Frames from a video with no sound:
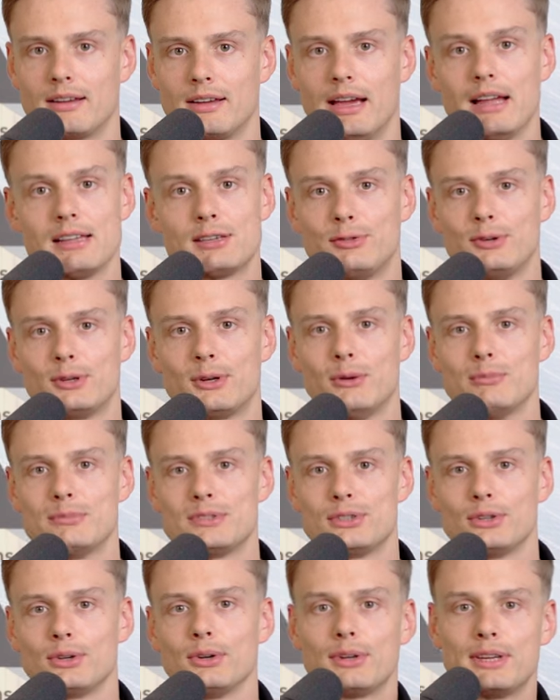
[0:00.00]
Herzlich willkommen
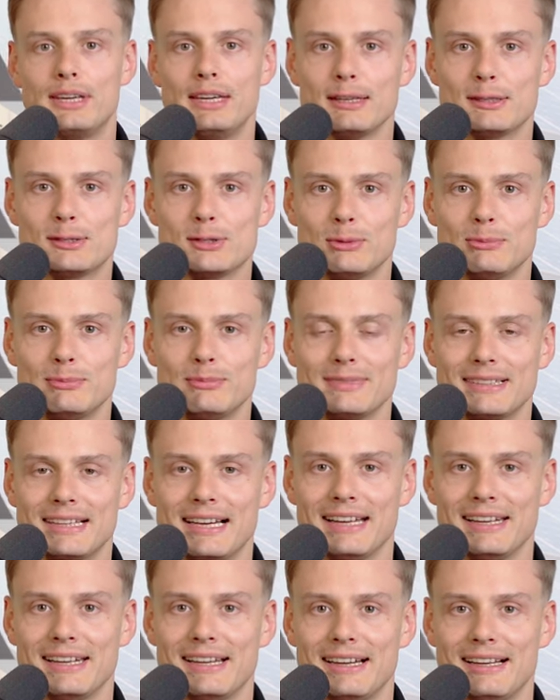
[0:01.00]
zurück hier zum
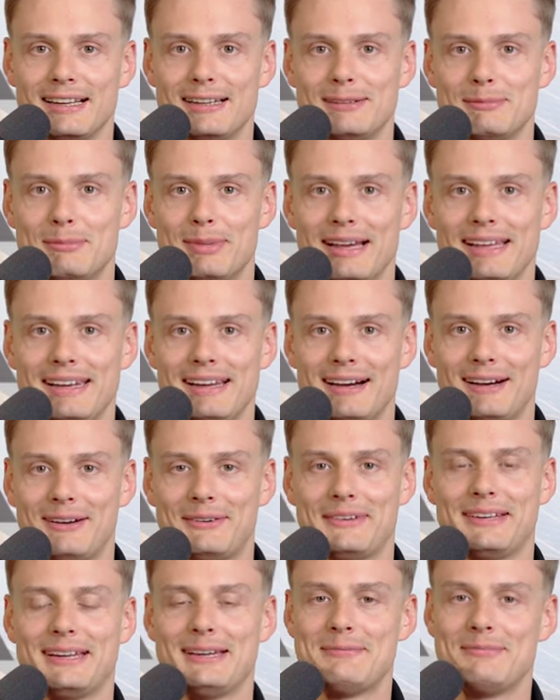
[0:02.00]
Kanal bei der
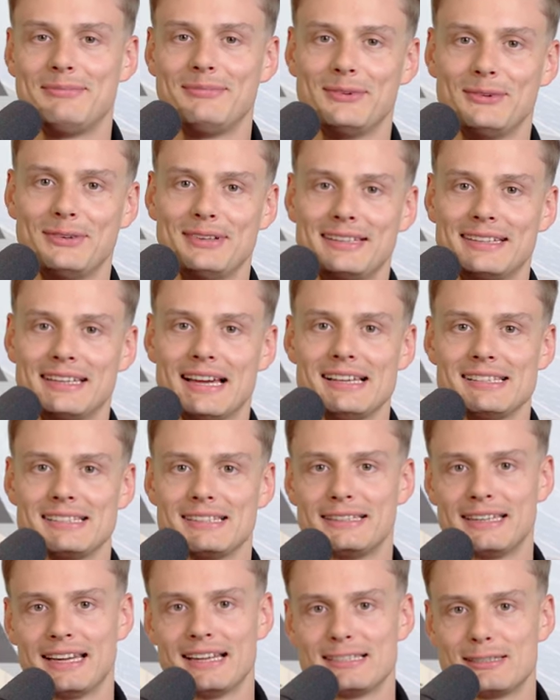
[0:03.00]
A&M und ich heiße
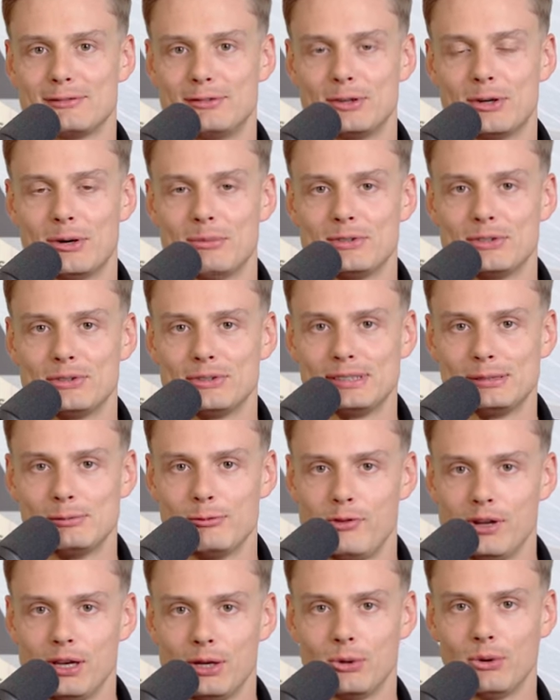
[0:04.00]
dich herzlich willkommen zu
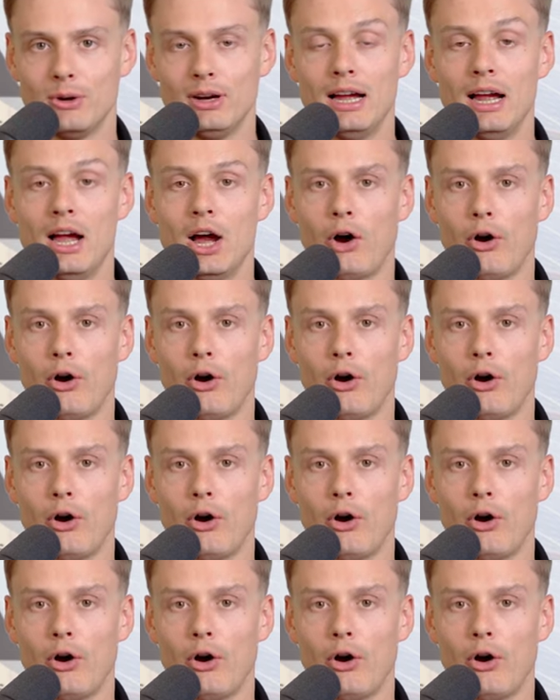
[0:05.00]
diesem Video.